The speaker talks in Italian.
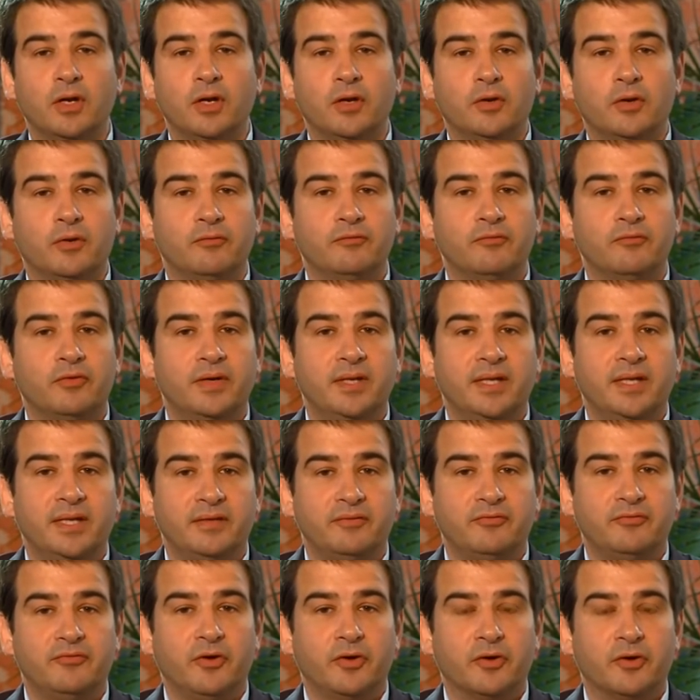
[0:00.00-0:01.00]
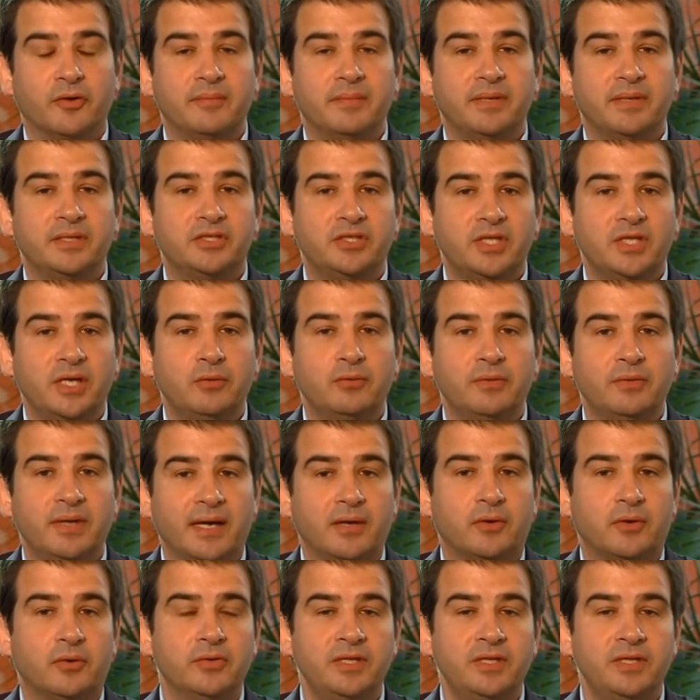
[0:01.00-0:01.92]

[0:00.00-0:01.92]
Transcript: non vuole le riforme, c'è una mm.